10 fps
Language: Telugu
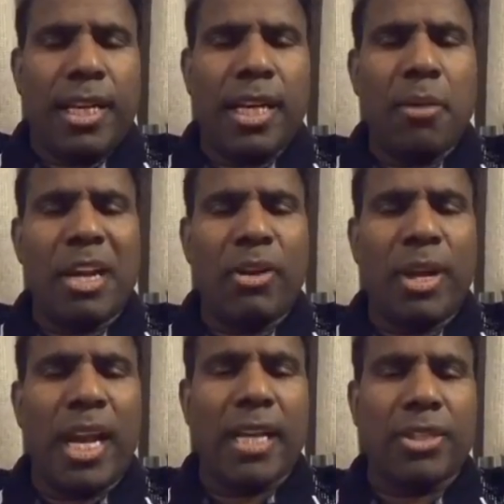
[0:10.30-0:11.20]
నిన్న మనం
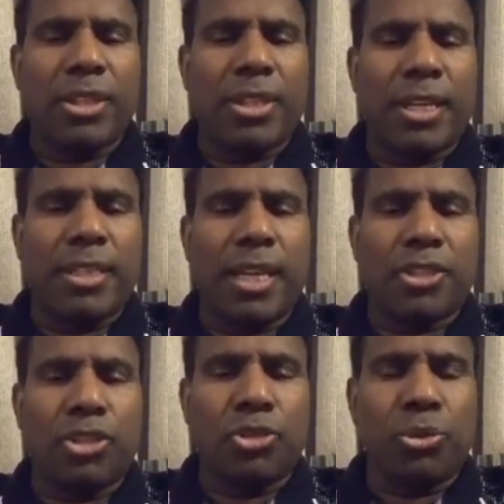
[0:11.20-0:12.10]
ఎలక్షన్ రిజల్ట్స్
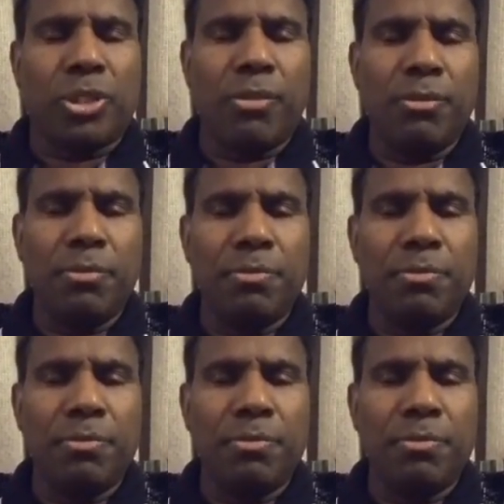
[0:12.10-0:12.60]
చూసాం